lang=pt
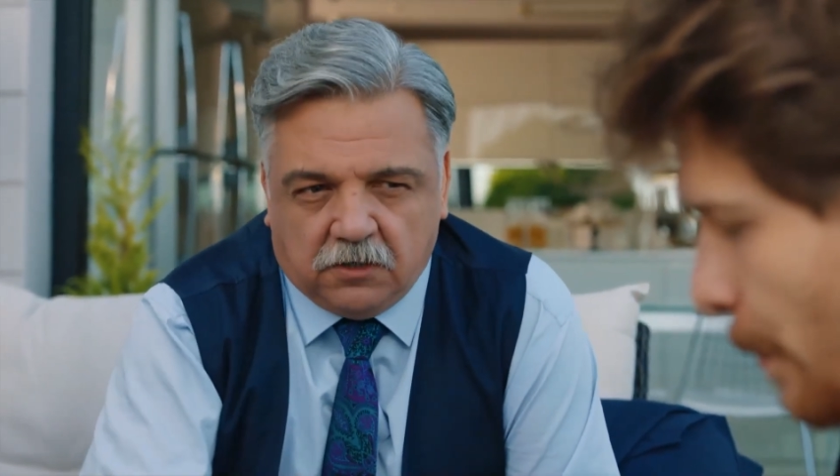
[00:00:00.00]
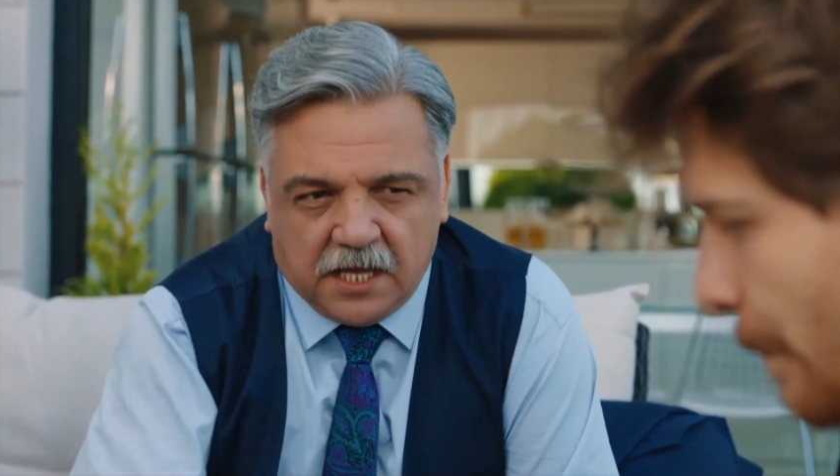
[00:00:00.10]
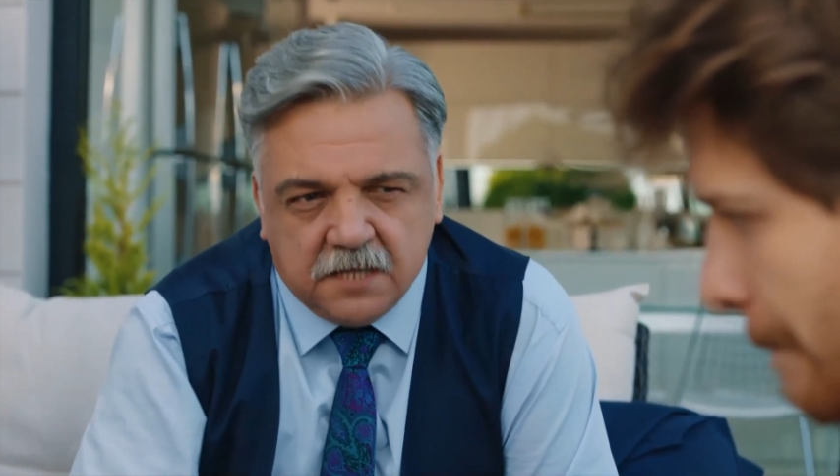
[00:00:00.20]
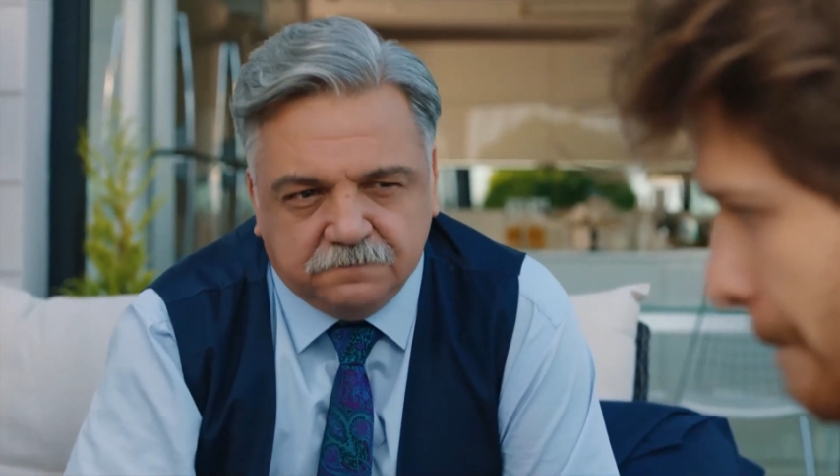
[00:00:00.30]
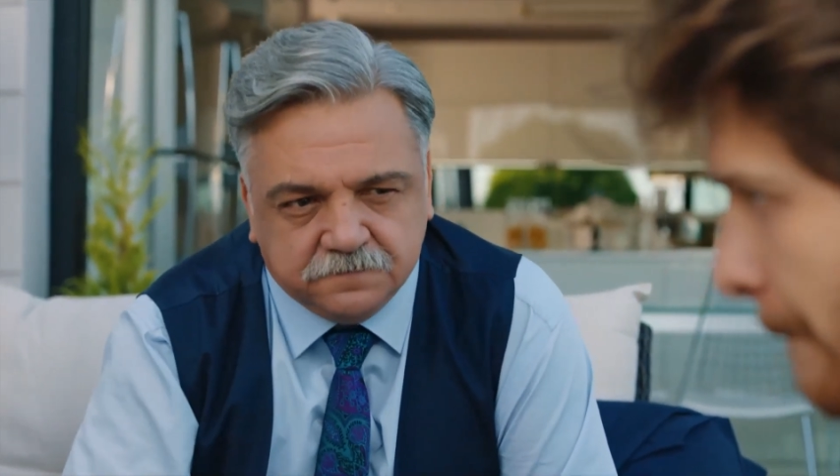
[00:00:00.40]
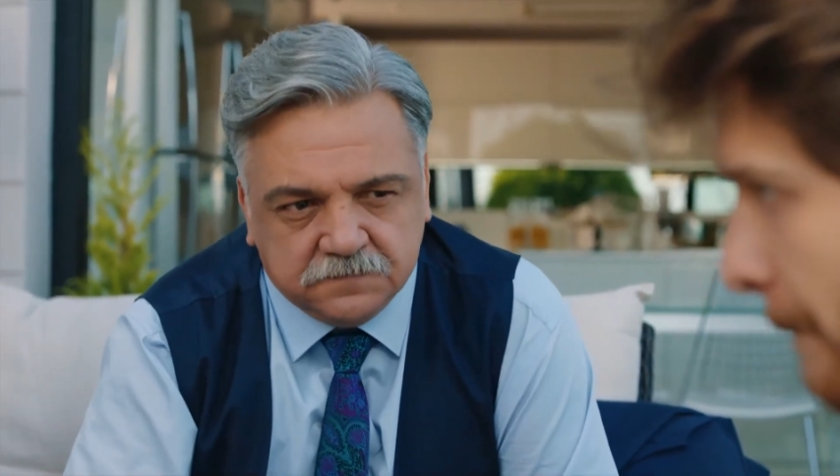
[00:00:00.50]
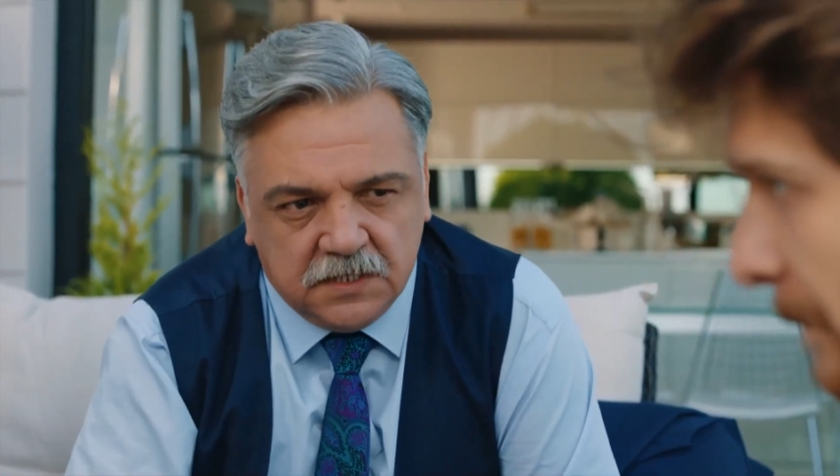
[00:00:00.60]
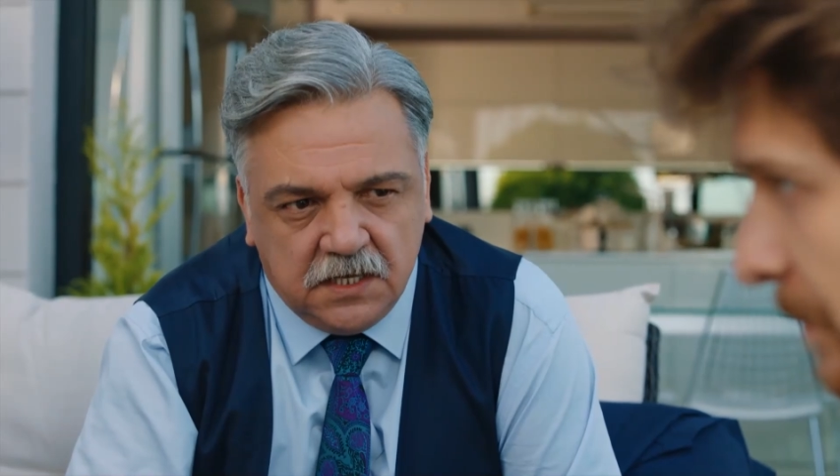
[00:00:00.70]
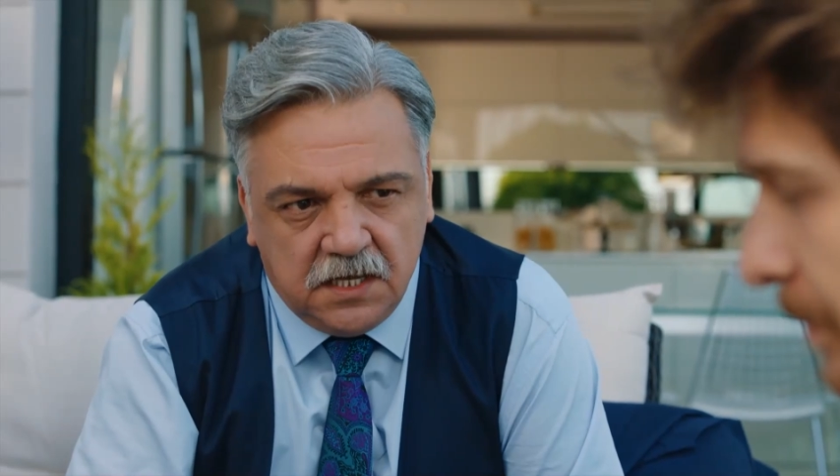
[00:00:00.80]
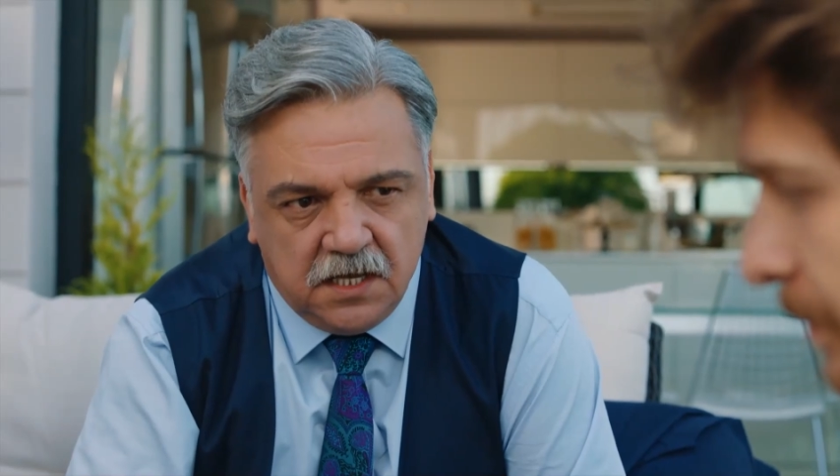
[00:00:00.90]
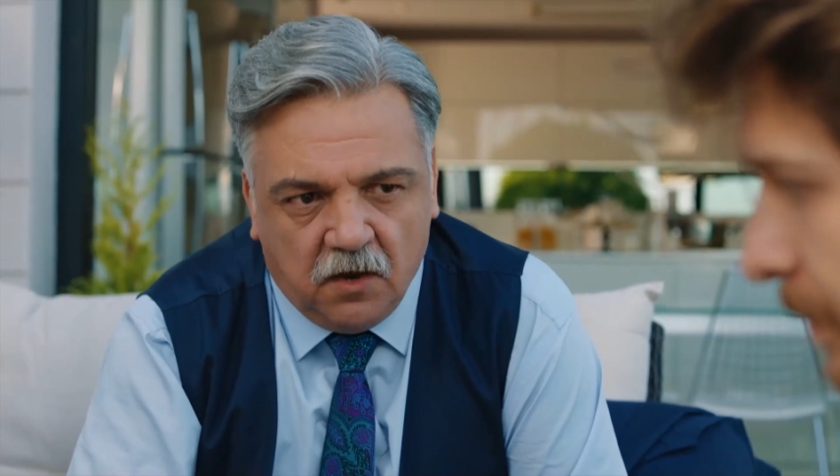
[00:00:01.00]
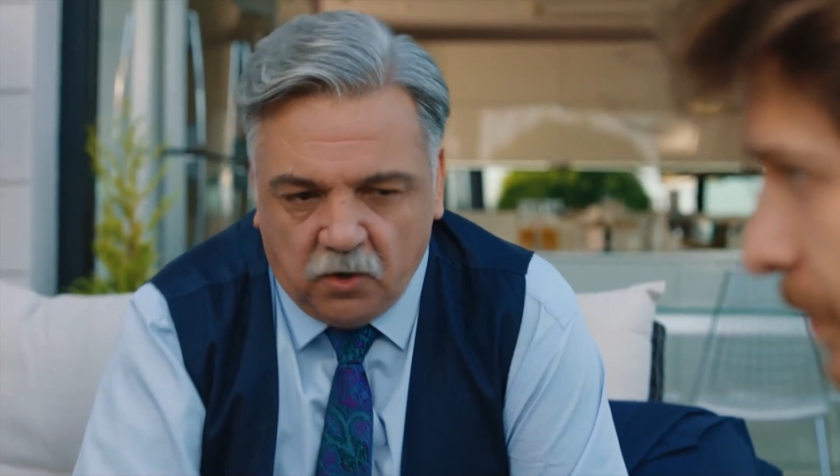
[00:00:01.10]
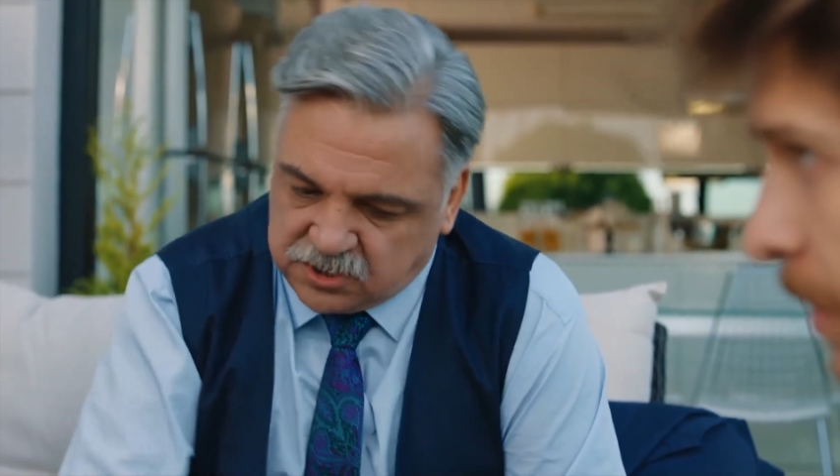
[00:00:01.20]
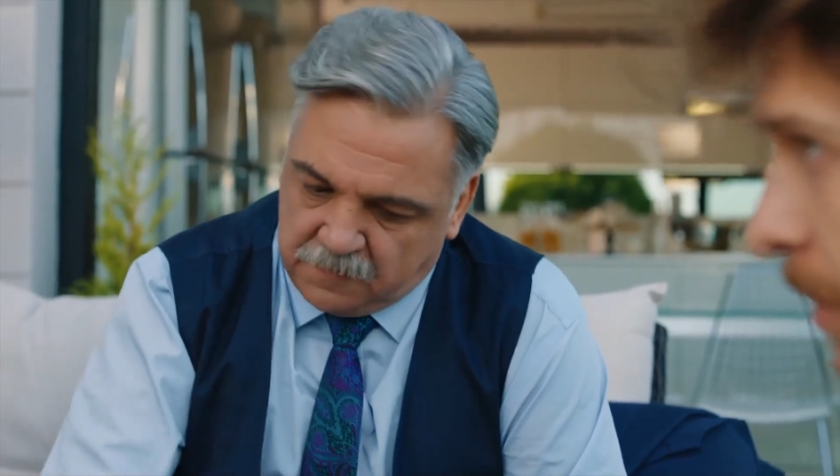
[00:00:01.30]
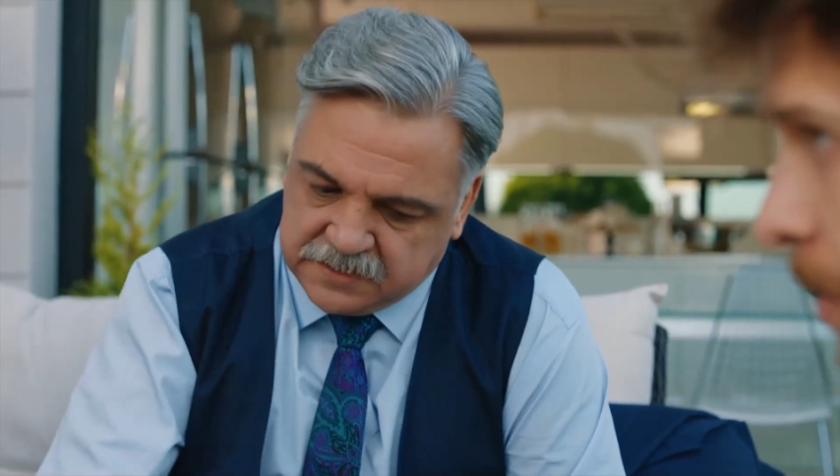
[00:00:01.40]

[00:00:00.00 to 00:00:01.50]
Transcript: Aí depois disso, você